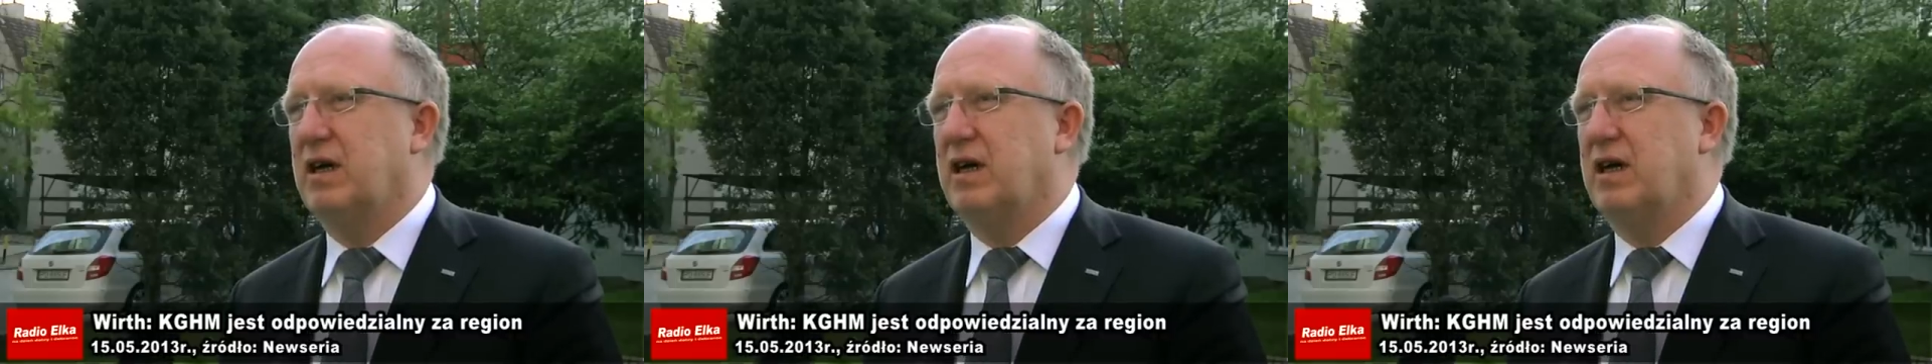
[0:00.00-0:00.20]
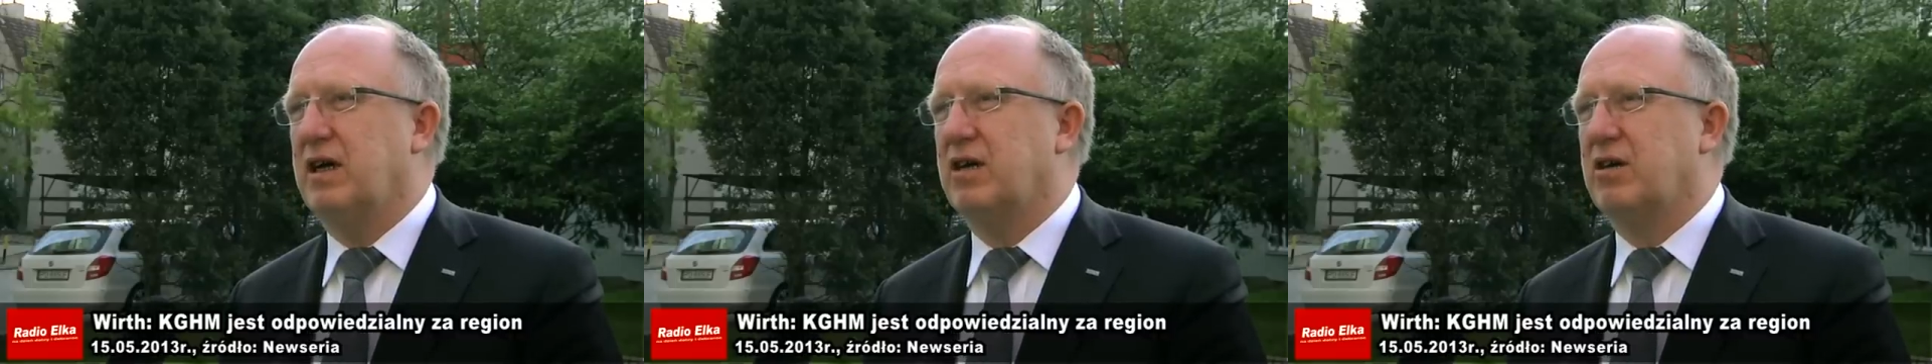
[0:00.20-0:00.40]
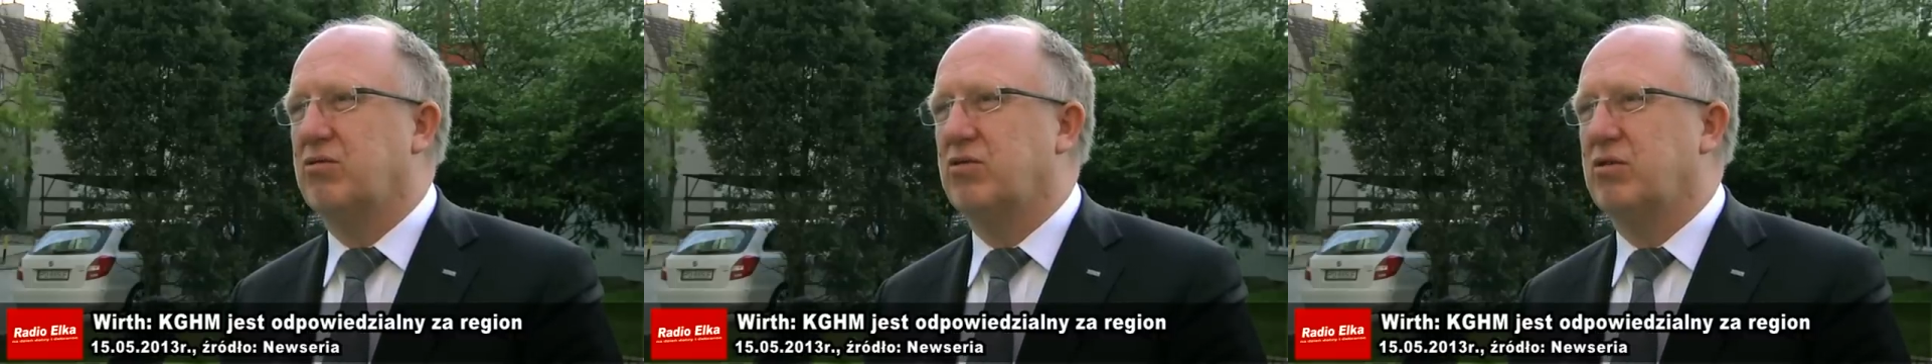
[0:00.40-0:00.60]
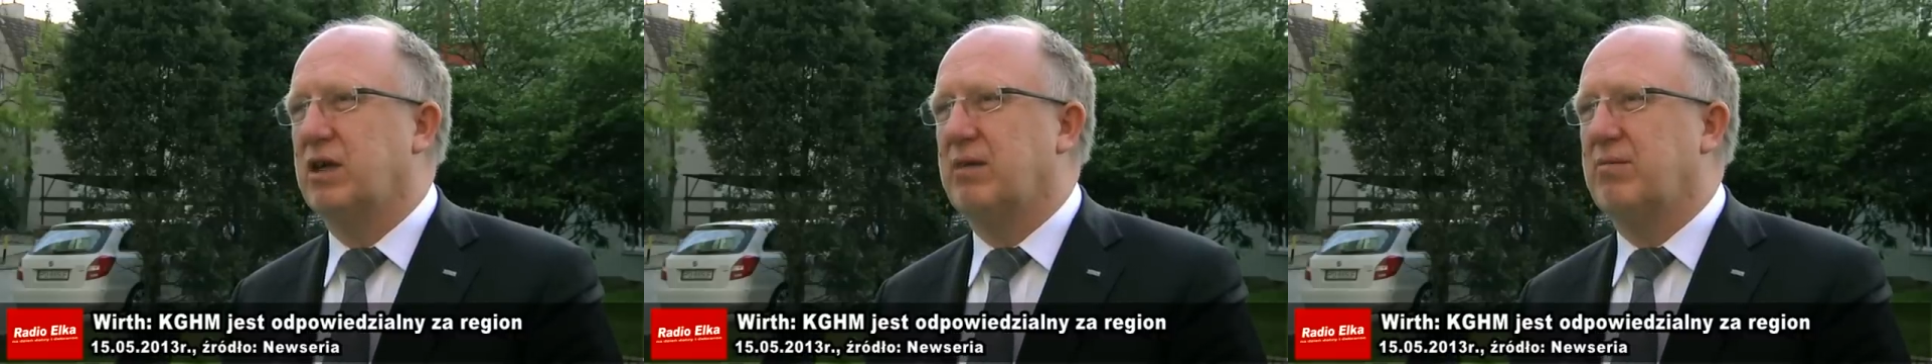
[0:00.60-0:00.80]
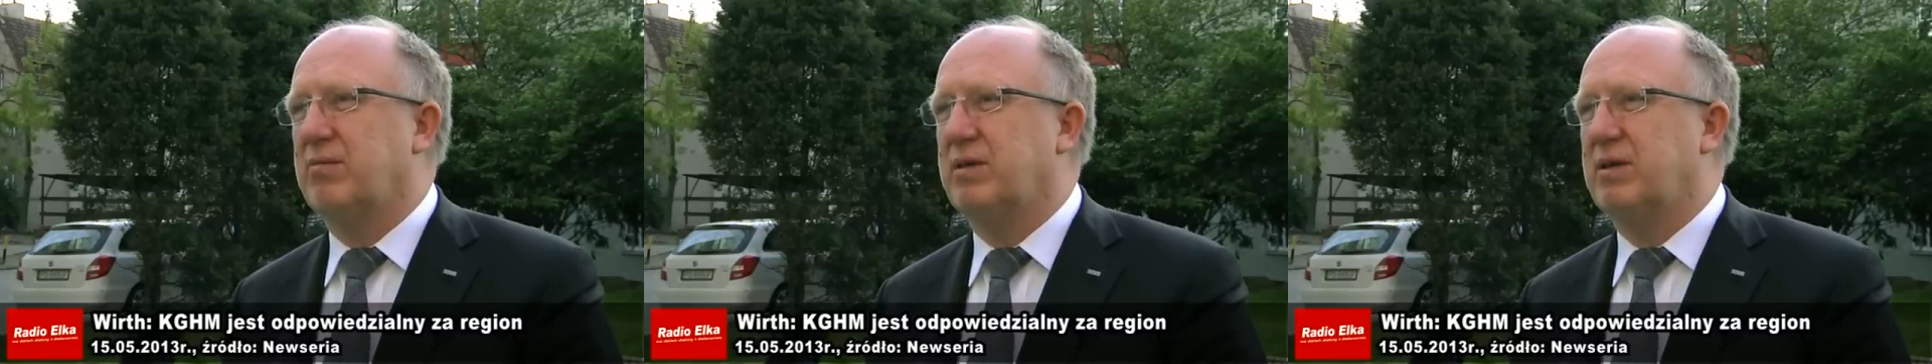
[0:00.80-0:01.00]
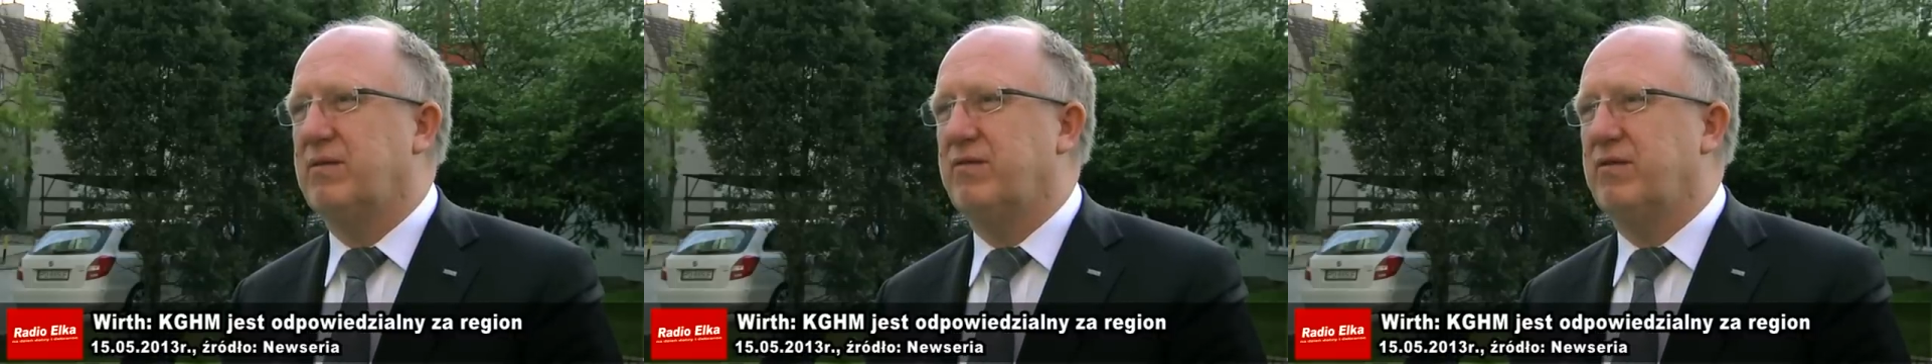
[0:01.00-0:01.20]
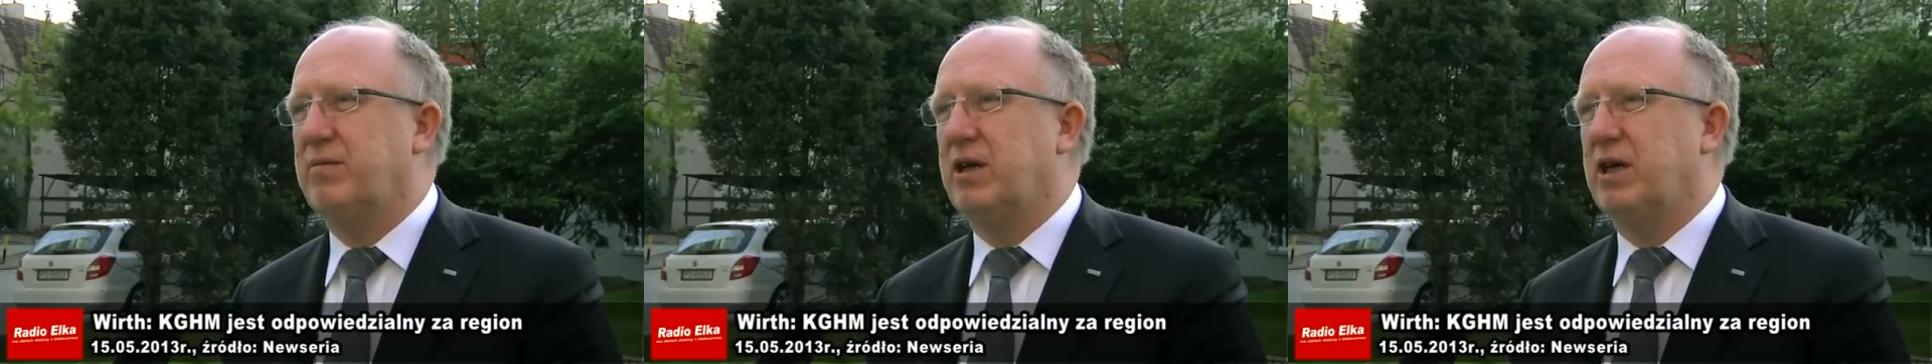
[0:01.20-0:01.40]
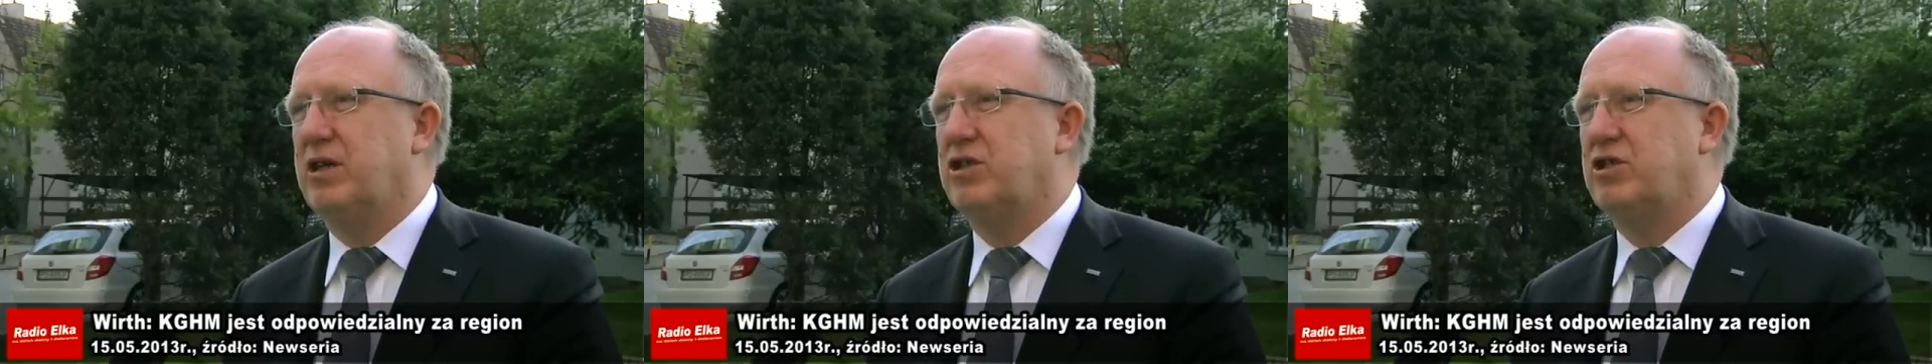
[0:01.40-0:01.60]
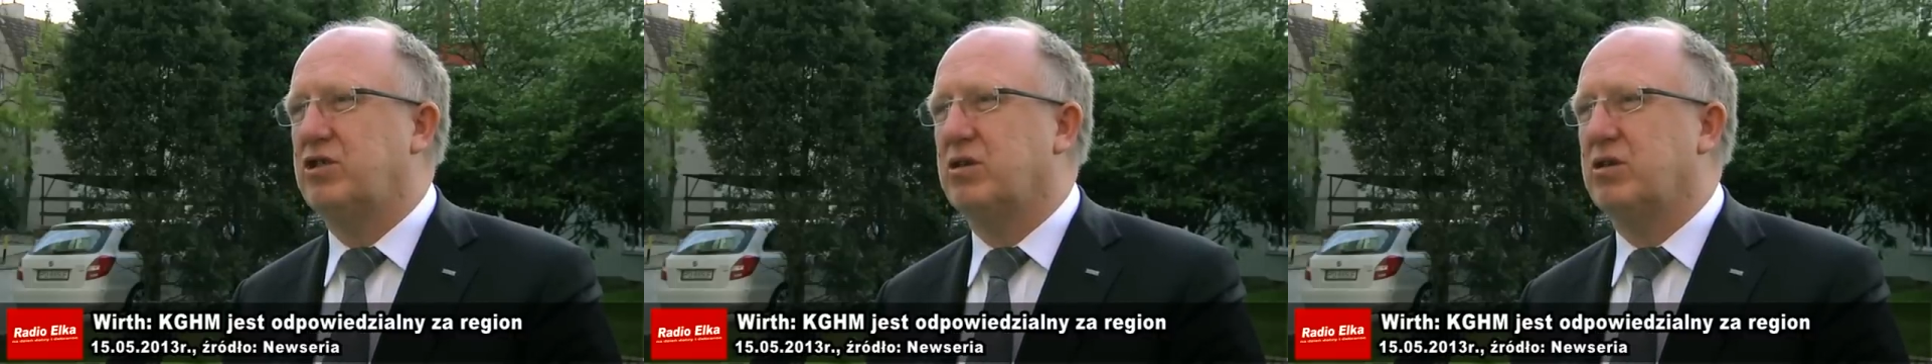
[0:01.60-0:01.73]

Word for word: e, które by wymienić,